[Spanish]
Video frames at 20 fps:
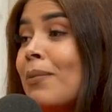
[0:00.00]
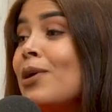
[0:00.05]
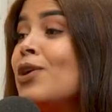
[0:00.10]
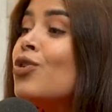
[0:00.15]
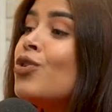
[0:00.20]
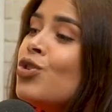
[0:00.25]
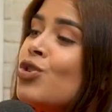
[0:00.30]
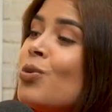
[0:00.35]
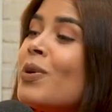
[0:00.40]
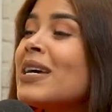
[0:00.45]

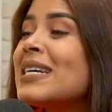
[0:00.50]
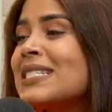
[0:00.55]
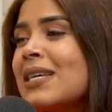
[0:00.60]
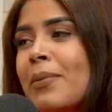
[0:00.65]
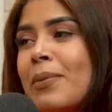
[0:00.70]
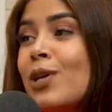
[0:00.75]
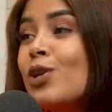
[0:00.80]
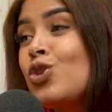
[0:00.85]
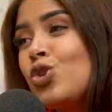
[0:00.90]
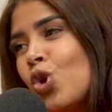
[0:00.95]
amigo, yo voy a
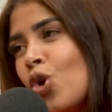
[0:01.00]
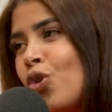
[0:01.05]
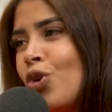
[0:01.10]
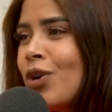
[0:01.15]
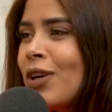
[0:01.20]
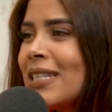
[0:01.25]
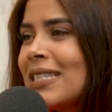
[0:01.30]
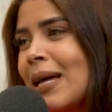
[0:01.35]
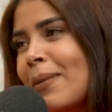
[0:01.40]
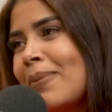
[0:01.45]
saber todo lo
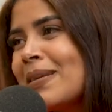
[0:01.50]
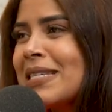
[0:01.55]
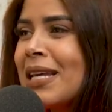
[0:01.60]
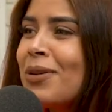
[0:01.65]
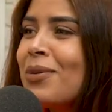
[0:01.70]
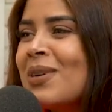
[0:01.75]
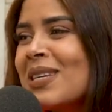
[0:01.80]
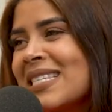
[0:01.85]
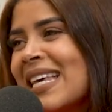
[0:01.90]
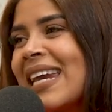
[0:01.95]
que está
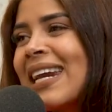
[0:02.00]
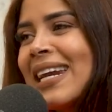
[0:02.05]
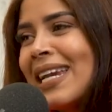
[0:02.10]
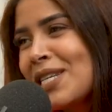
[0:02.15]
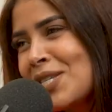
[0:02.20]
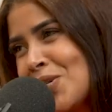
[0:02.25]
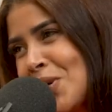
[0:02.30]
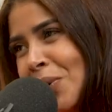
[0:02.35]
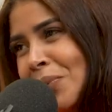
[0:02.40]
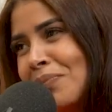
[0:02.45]
pasando en esa
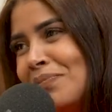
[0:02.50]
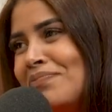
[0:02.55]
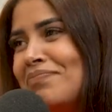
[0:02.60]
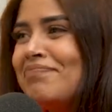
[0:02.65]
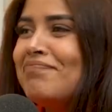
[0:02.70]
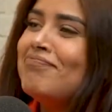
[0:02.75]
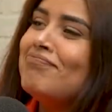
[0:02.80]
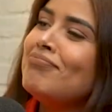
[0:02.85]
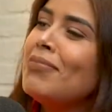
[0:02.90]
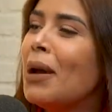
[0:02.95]
relación. libre.
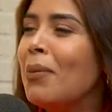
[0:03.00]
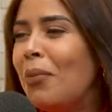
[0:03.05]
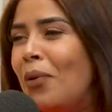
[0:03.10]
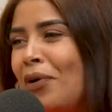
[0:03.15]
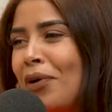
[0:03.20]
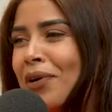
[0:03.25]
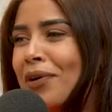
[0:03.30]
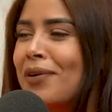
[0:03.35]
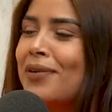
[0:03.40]
Mi amor.